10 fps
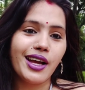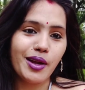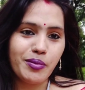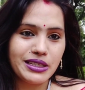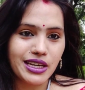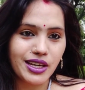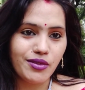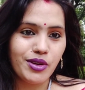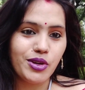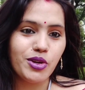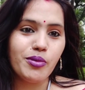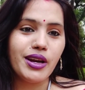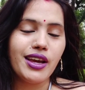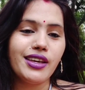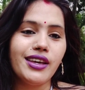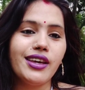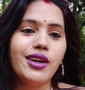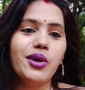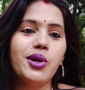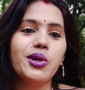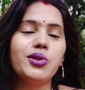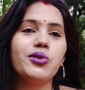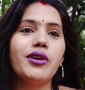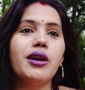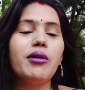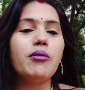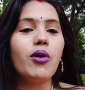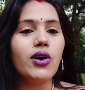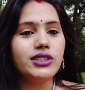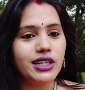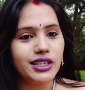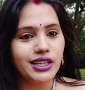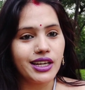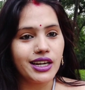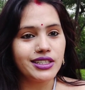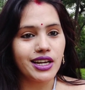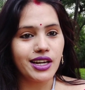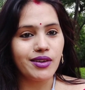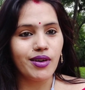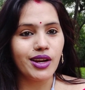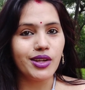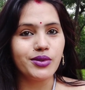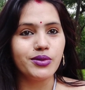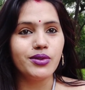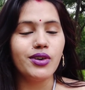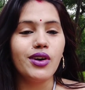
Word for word: घर पे जाके वीडियो बनाइए तो फ्रेंड मैं बहुत जल्दी घर जाने वाली हूँ